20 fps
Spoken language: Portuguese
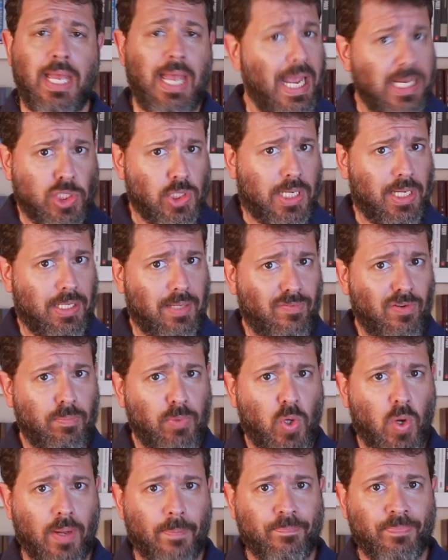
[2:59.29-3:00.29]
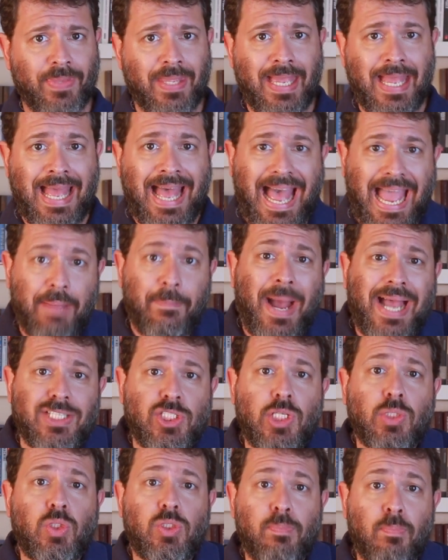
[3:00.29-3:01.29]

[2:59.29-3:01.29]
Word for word: A esquerda vibrou. A imagem de